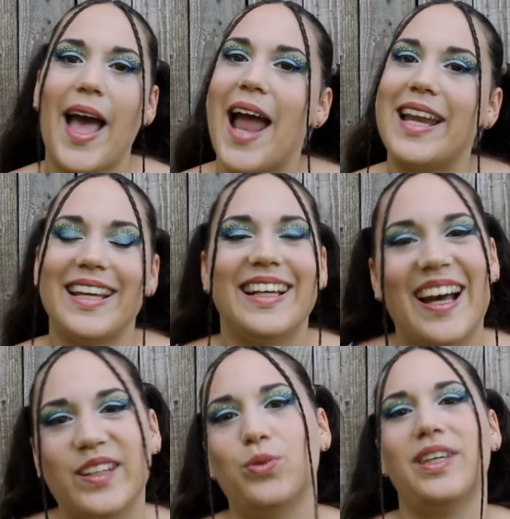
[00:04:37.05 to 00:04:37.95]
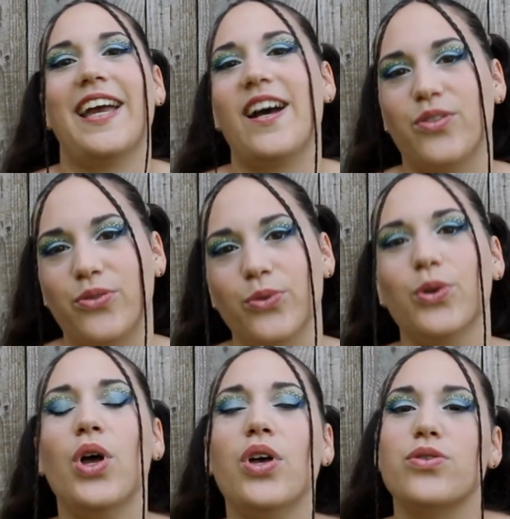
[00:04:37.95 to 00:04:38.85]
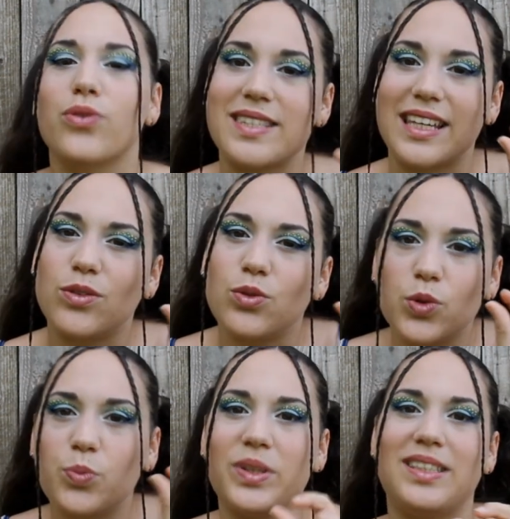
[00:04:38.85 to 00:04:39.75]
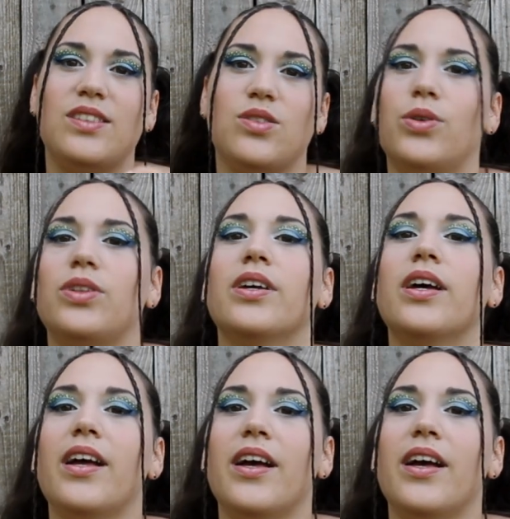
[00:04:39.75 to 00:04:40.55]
à aller gratouiller à fond sur cette toute petite zone